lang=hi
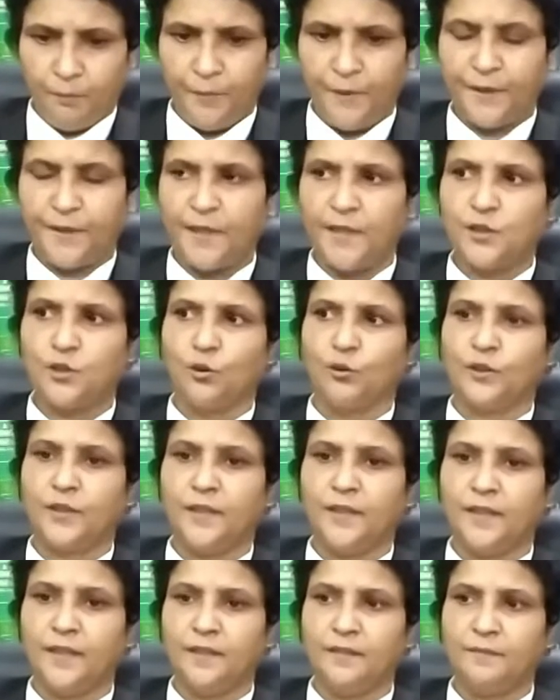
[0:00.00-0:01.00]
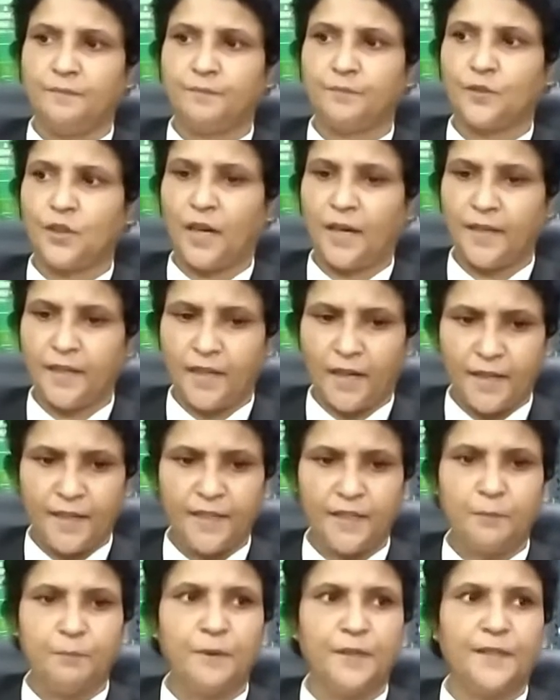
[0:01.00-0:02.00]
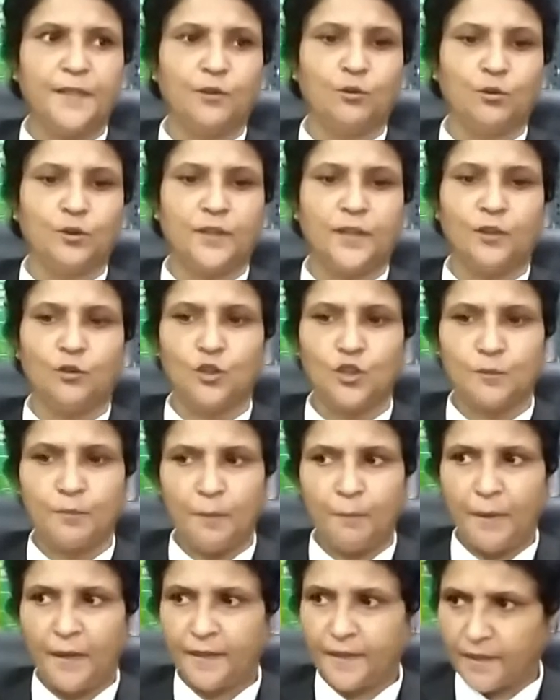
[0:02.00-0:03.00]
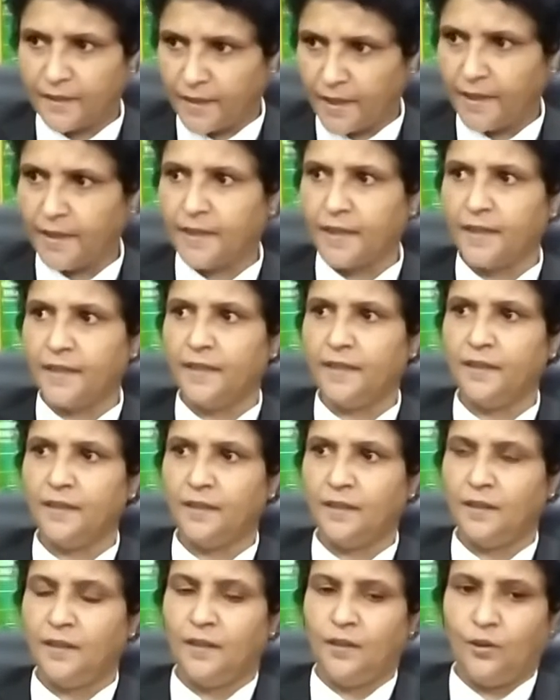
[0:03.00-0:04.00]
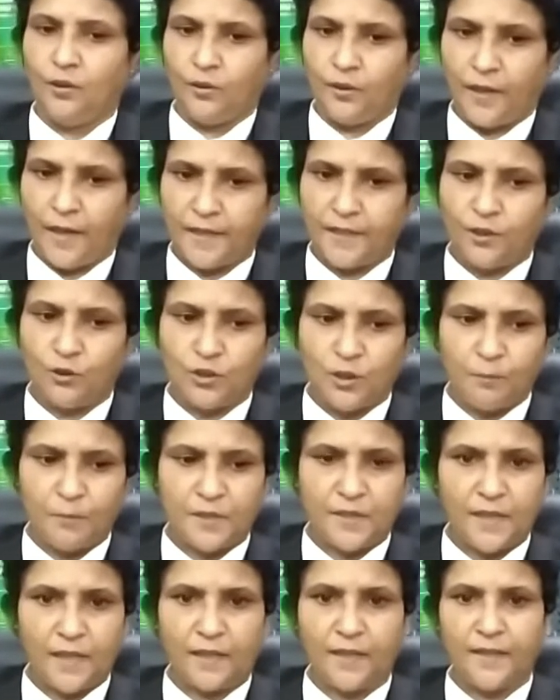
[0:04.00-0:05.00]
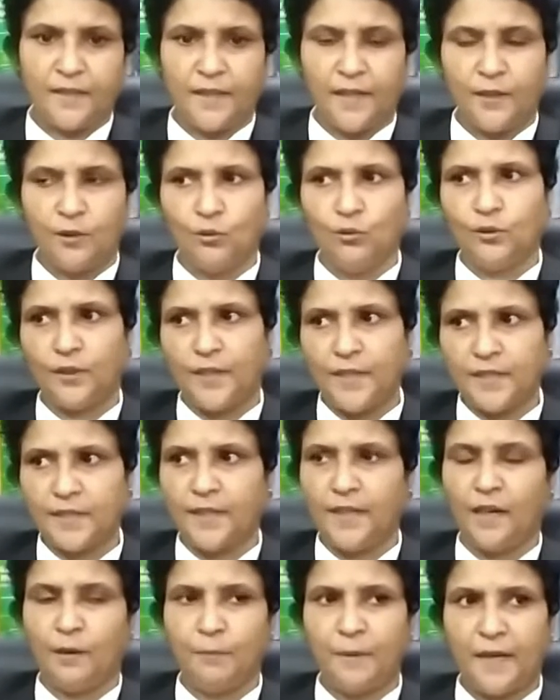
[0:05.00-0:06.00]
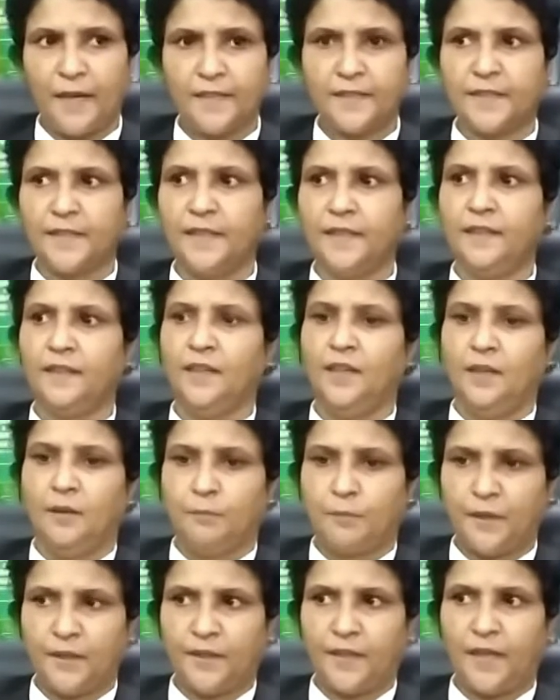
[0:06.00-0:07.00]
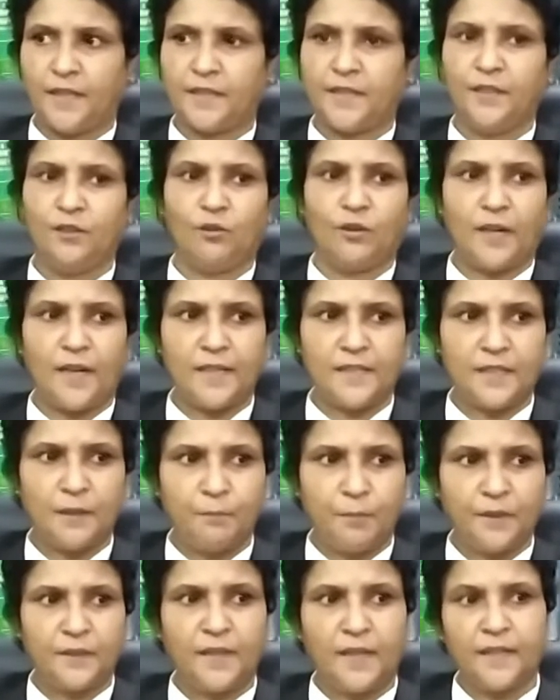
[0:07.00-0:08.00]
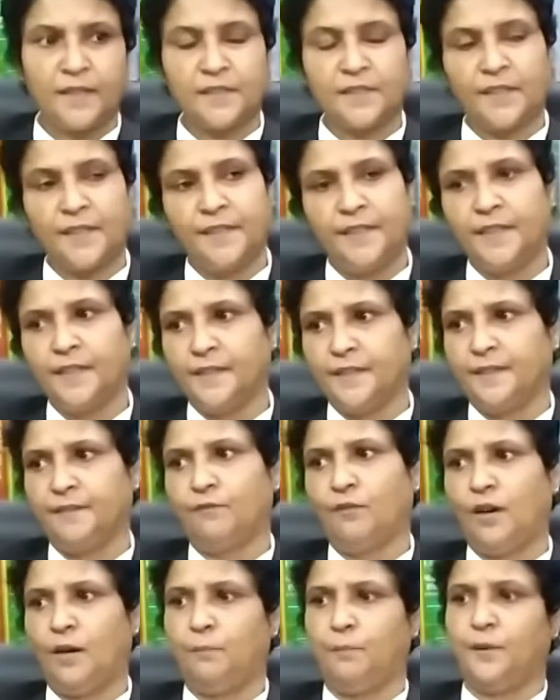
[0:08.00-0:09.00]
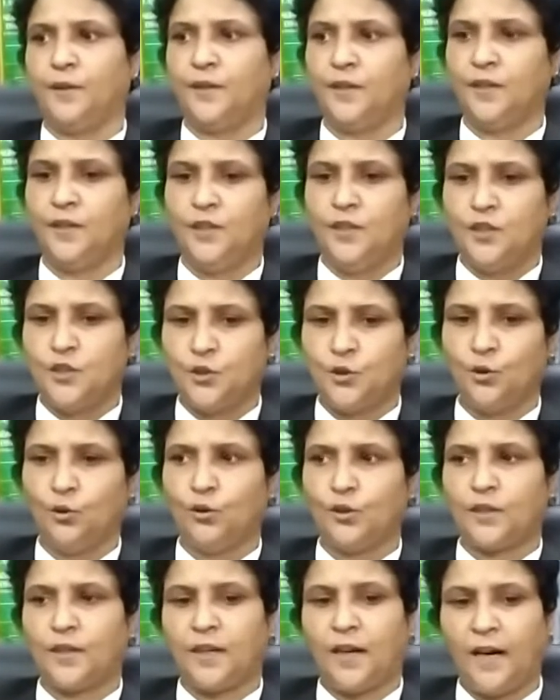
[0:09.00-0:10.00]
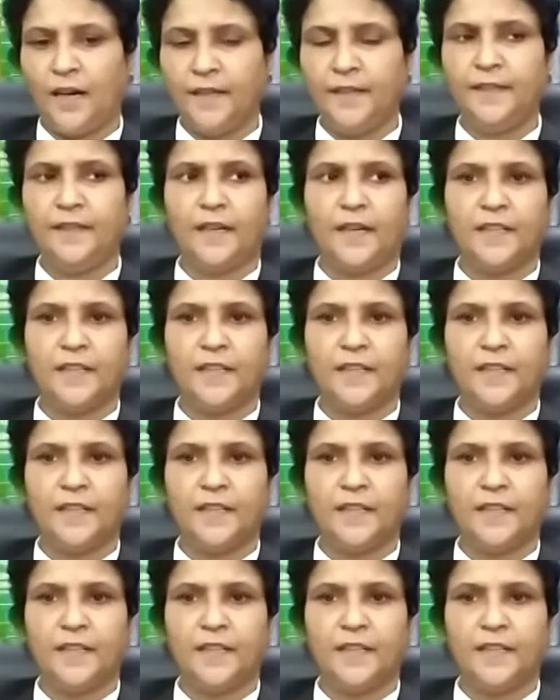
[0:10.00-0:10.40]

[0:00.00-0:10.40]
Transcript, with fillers: मीटिंग्स होती हैं हम्म। कार्यकारिणी की मीटिंग होती है उसमें बैठ के तय करें कैसे उस समस्या का निदान हो इसलिए हमें ऐसे प्रत्याशी और ऐसे पदधारक चाहिए वहाँ पे जो खाली